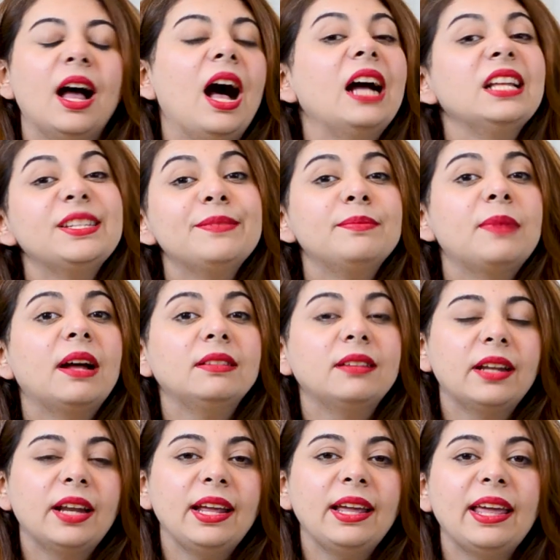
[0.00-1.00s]
आज हम बात
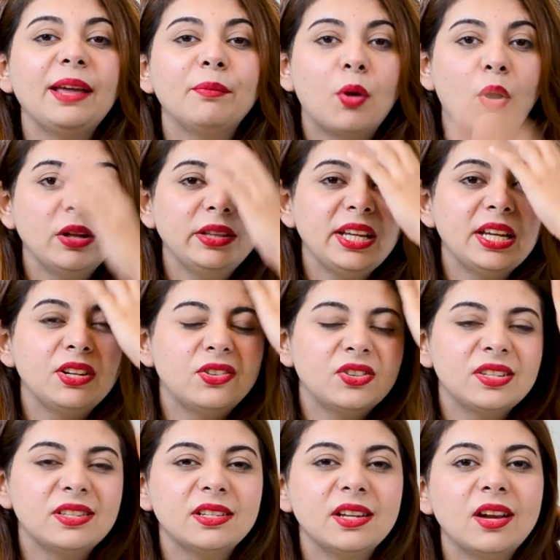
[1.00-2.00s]
करेंगे एक बहुत ही
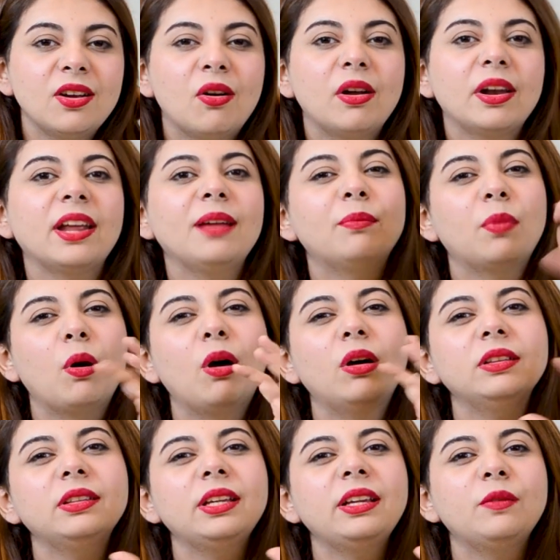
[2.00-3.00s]
इंटरेस्टिंग और एक
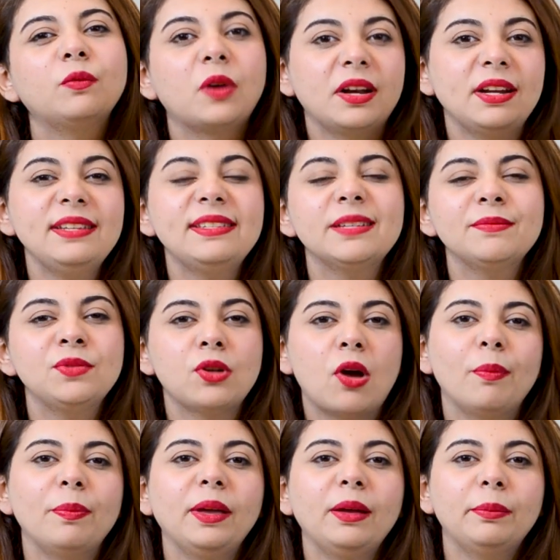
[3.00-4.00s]
बहुत ही वरीसम
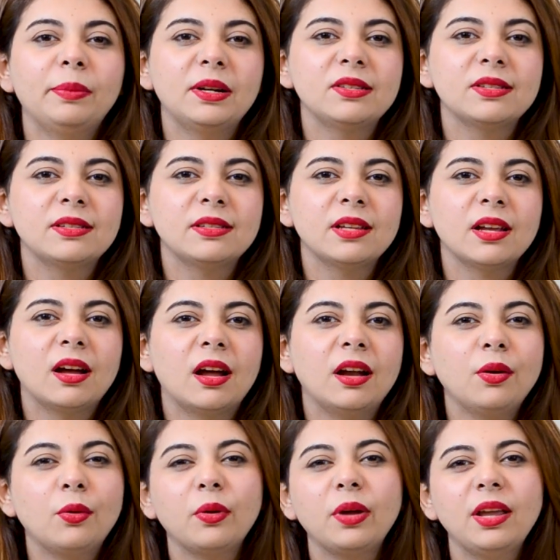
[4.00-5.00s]
टॉपिक पर जिससे
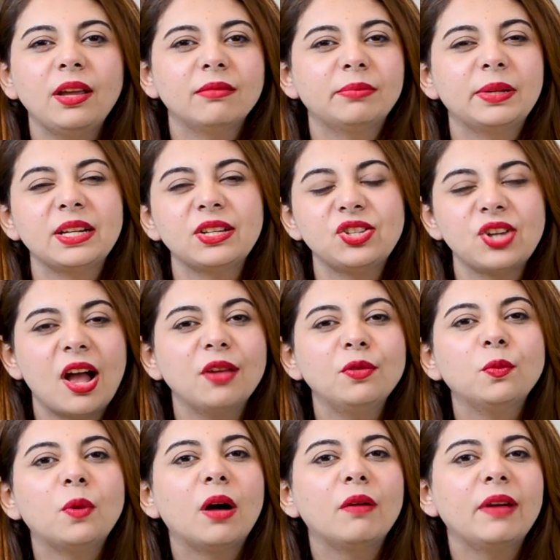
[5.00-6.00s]
हर कोई परेशान
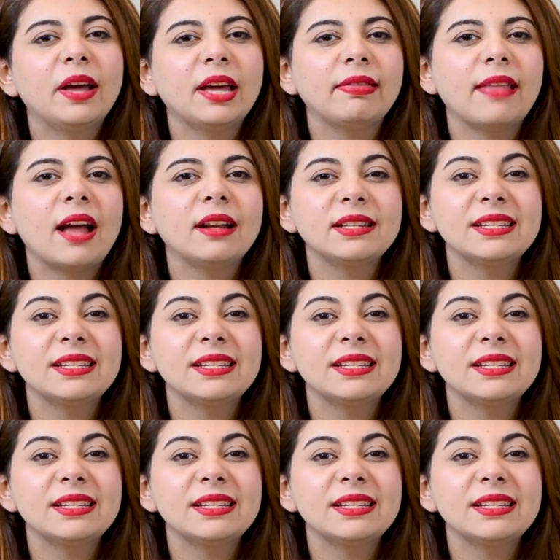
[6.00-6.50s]
हुआ हुआ है दैट